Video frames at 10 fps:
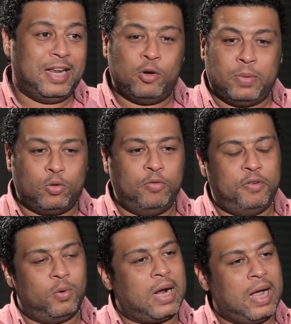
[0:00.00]
لانه مكتوب
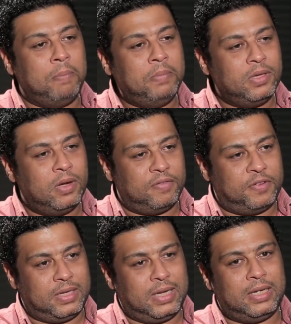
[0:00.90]
في الورق عم ضياء
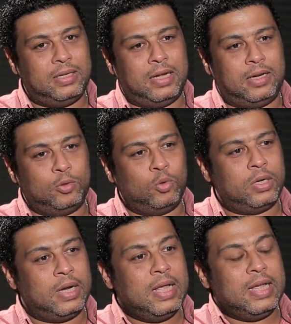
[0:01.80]
فده يعني
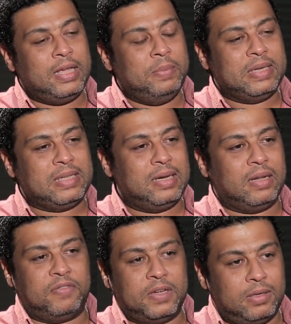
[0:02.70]
دور كبير
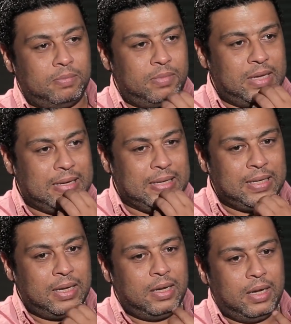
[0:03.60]
سنا فانا يعني
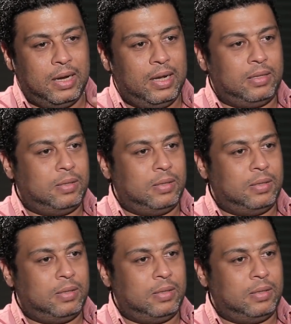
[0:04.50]
ما